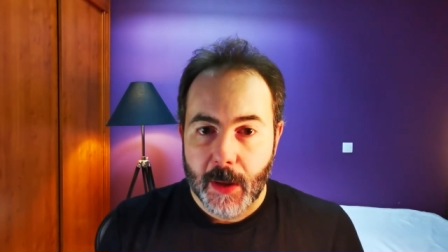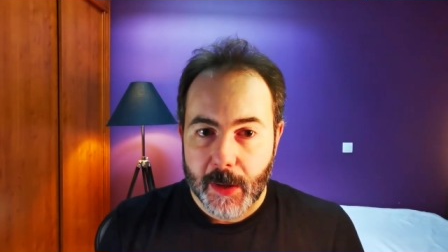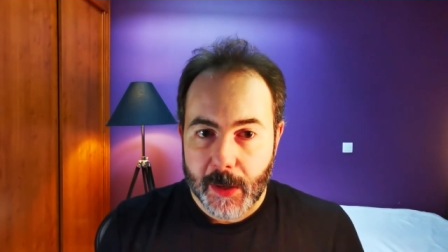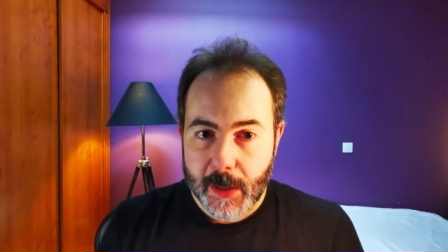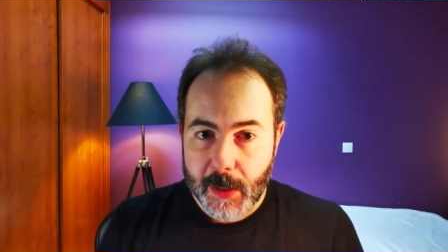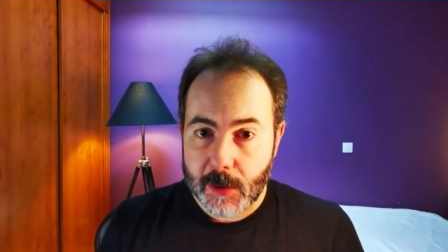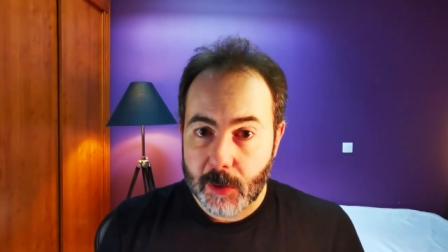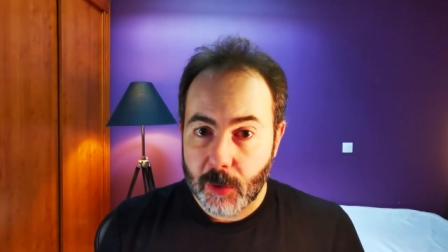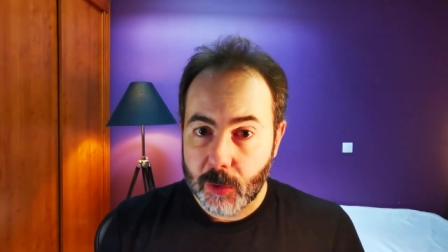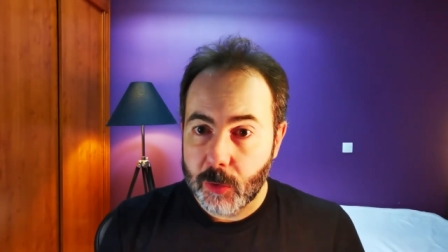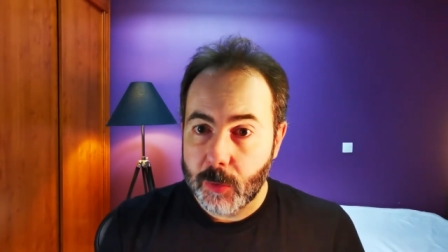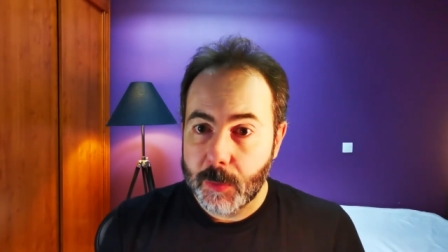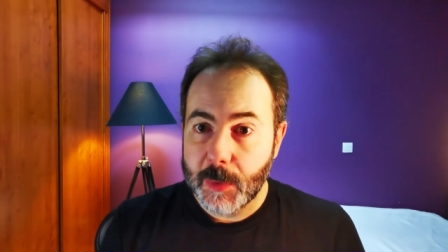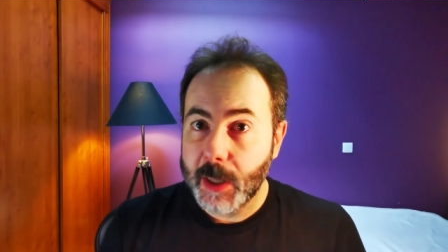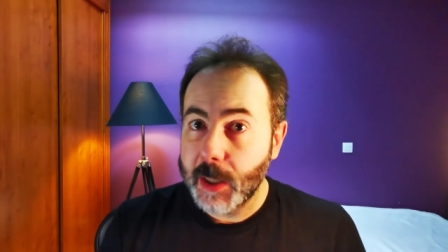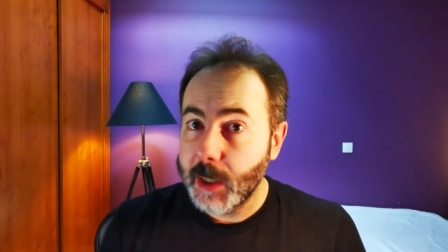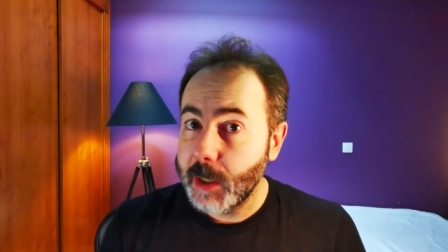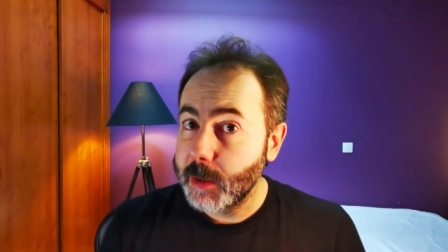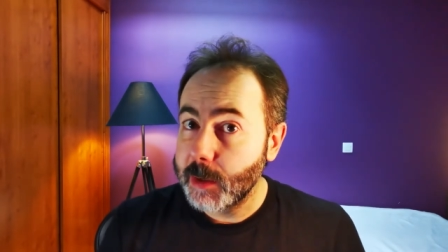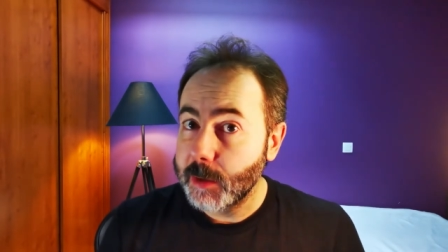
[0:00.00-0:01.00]
et dans le
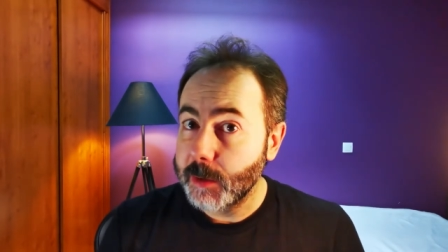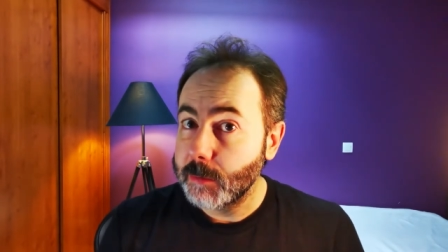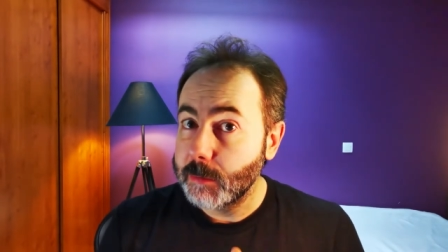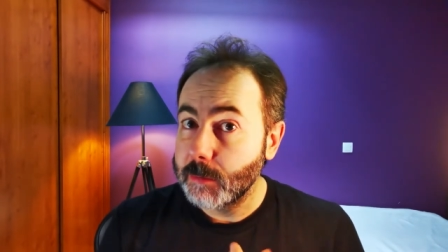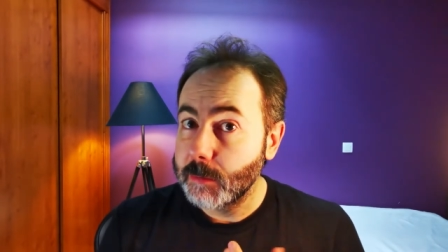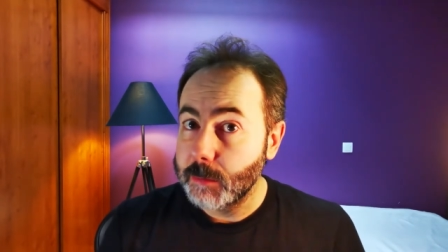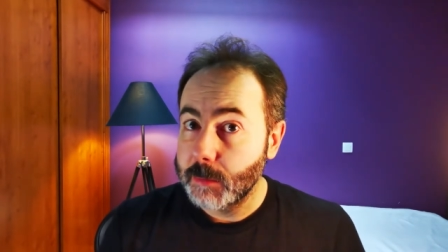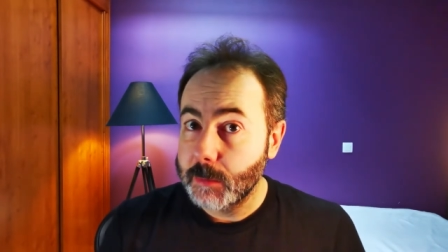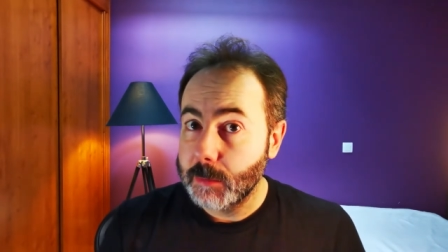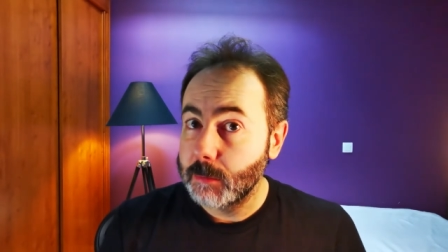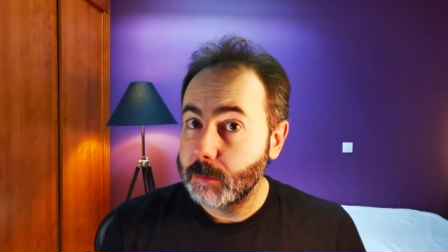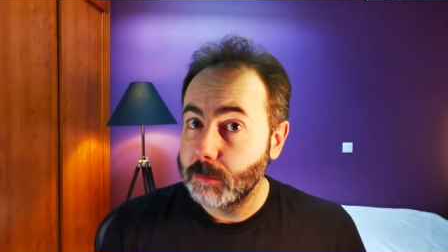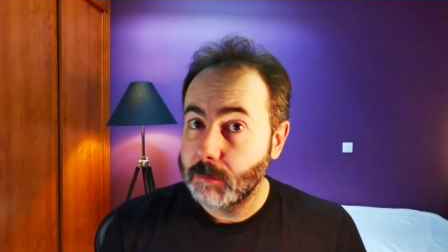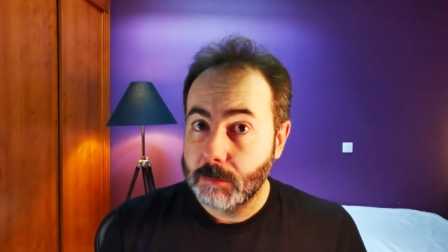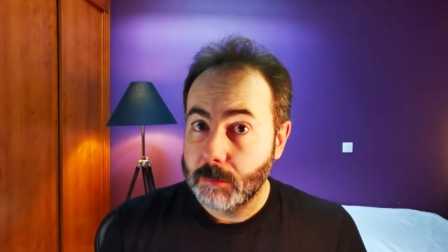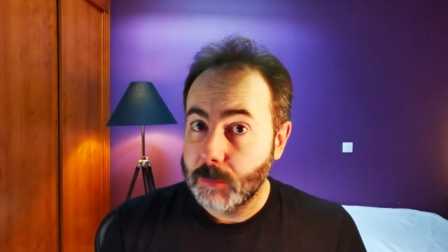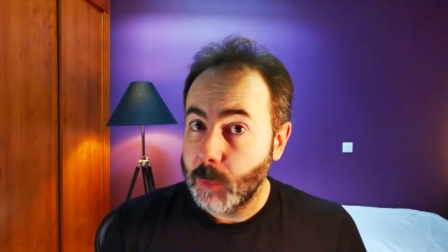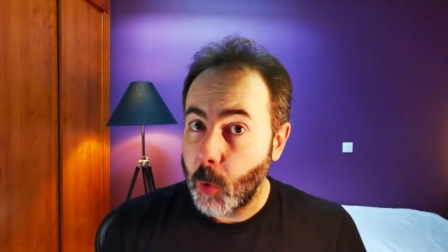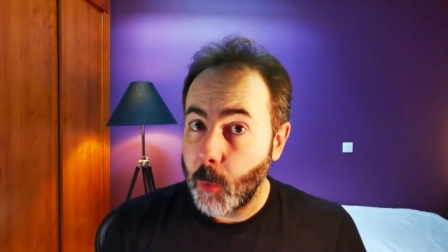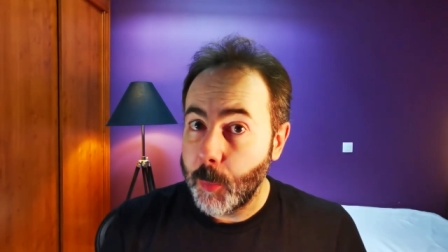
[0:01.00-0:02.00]
numérique,
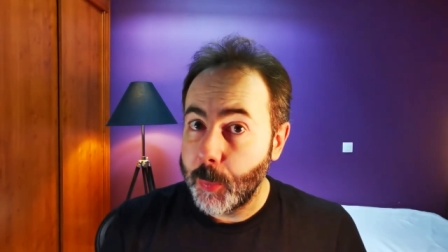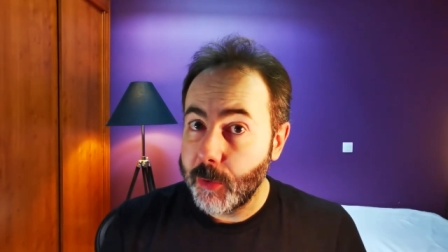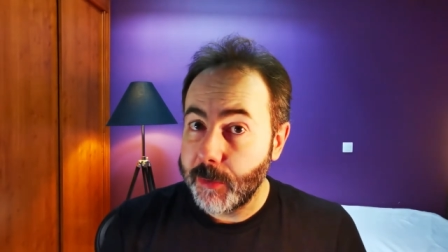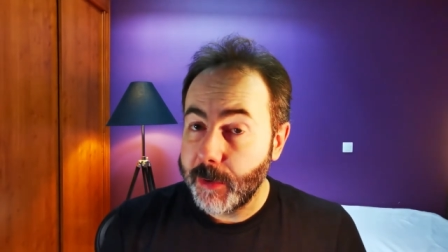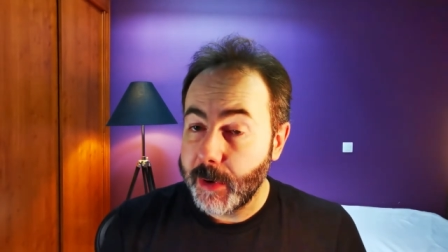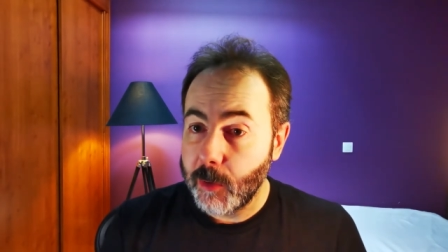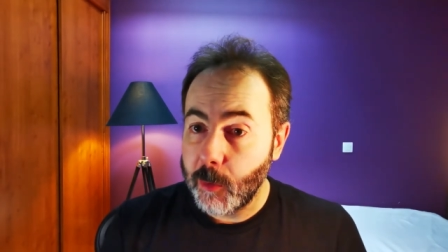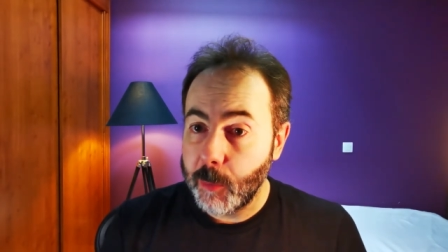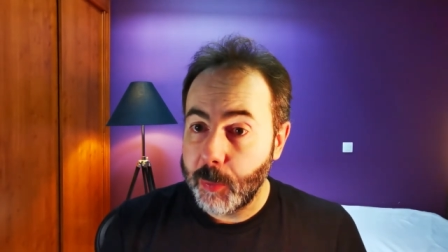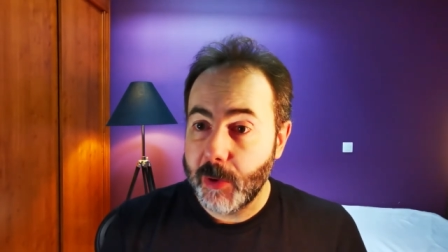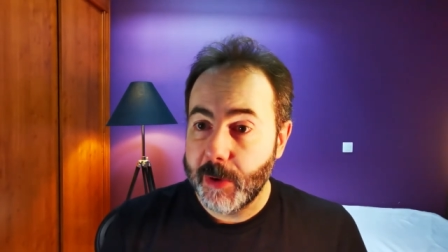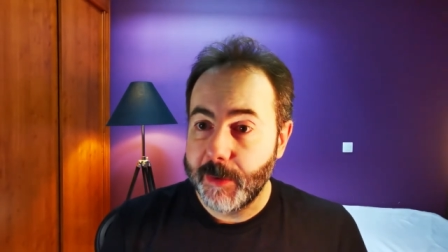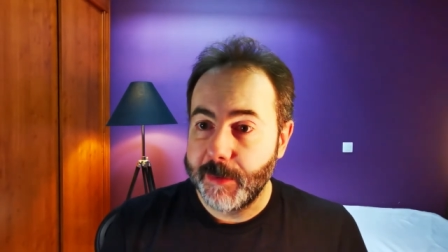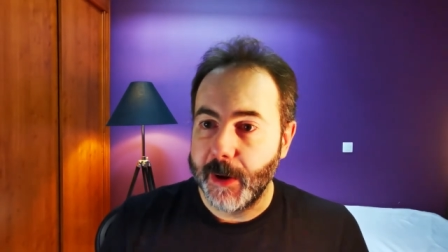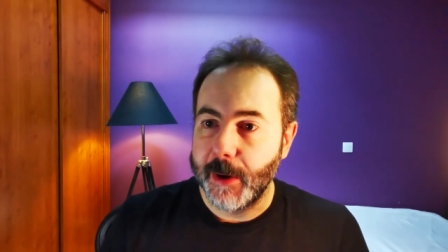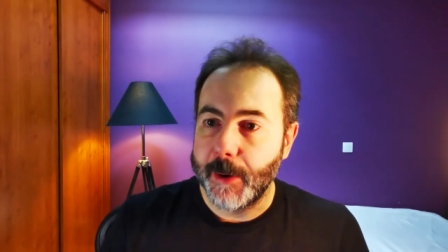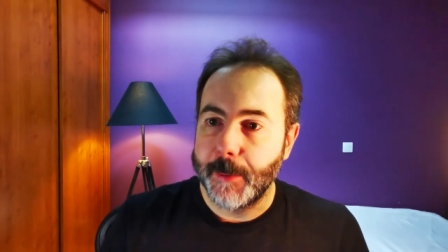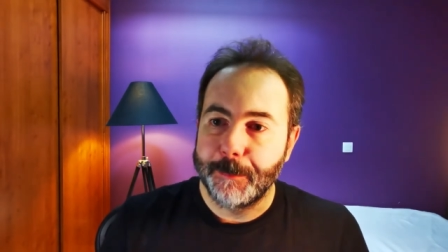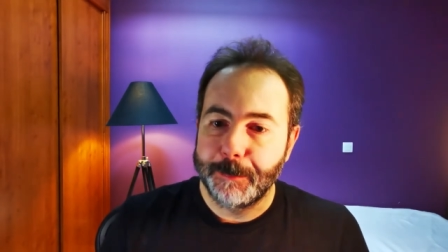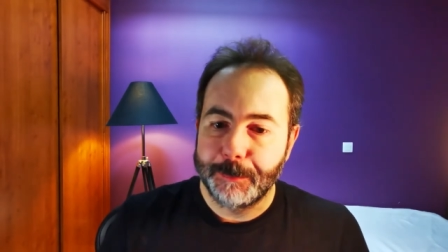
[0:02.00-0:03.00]
on peut, on peut les
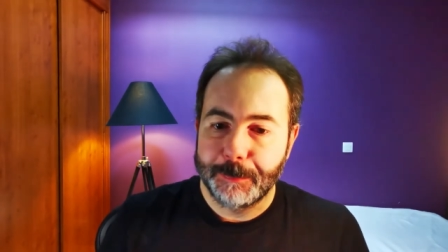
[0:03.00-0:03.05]
faire.